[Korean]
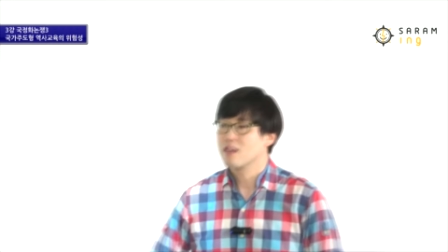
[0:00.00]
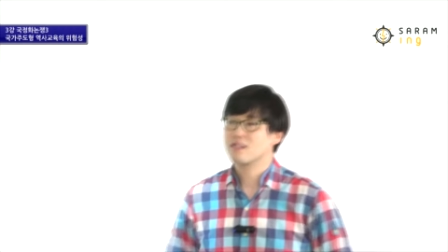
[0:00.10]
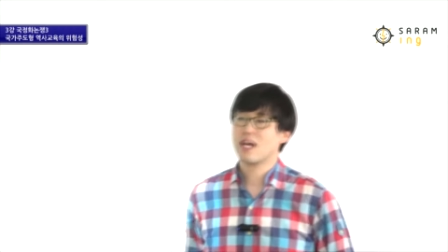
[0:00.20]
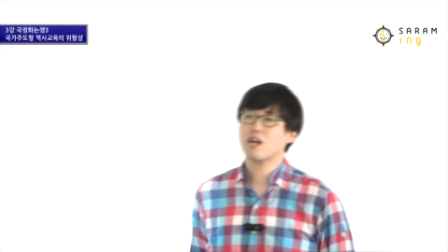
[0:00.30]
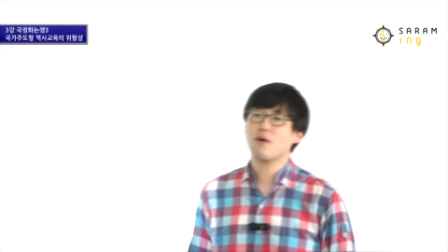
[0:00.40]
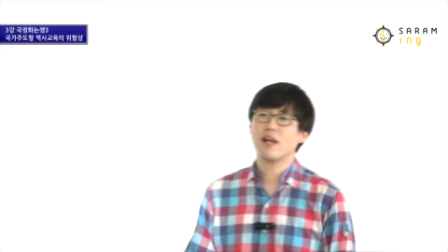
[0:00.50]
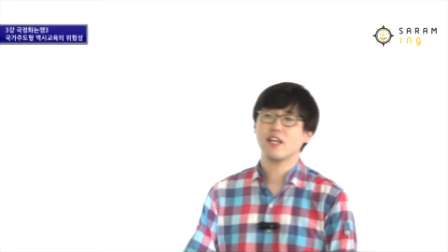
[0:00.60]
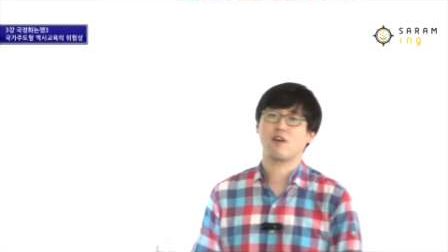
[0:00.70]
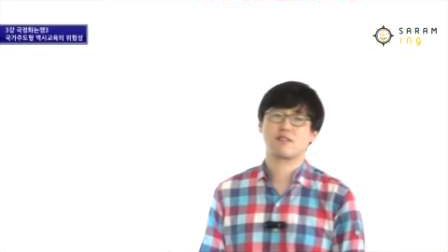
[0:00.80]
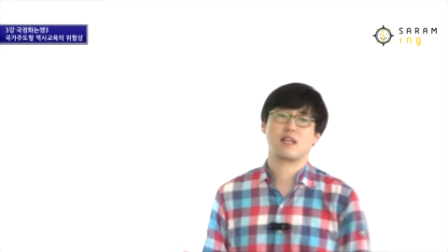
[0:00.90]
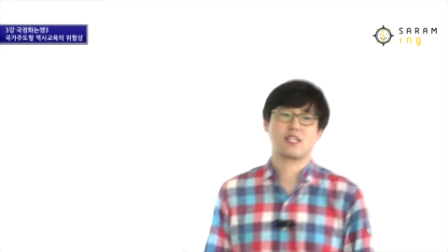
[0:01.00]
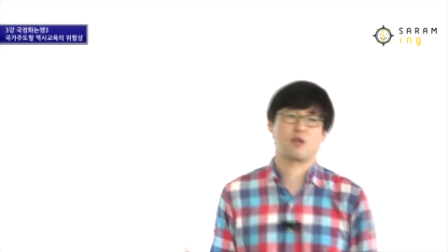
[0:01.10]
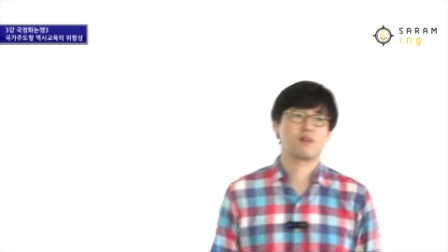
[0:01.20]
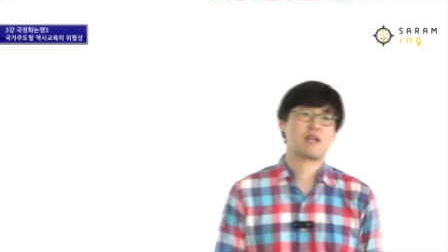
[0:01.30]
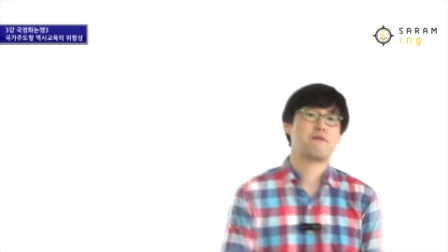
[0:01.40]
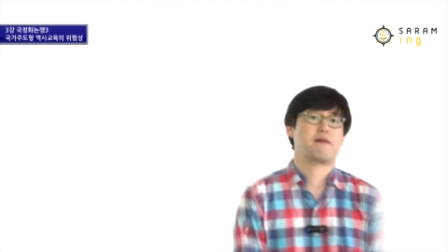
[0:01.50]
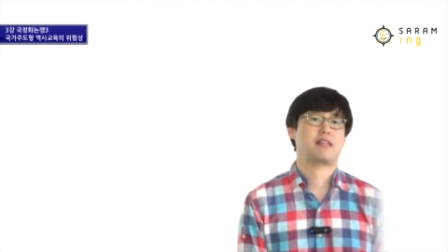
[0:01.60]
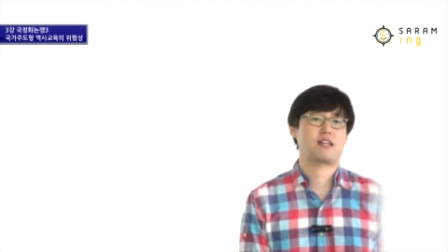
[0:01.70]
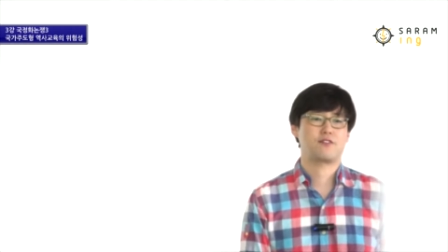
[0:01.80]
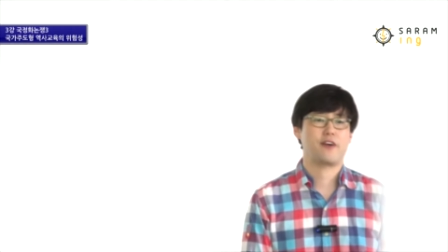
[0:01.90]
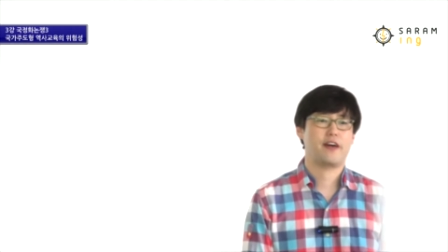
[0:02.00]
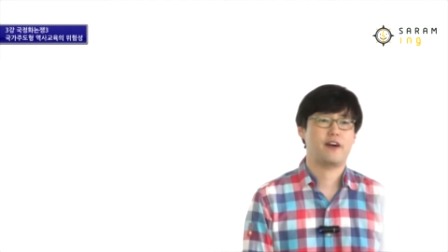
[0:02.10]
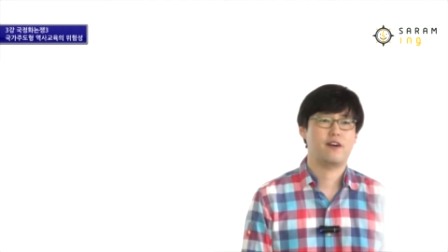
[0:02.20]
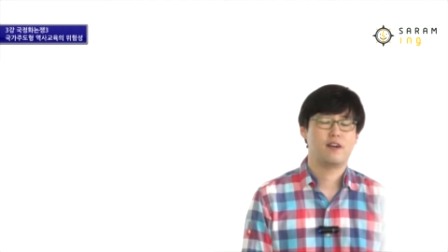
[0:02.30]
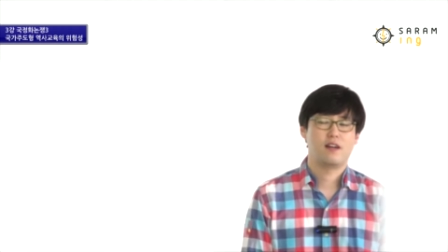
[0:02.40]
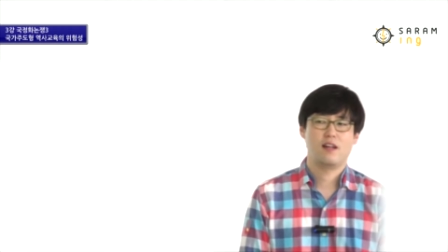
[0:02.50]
사관의 역사 기록을 살펴봤다는 거예요.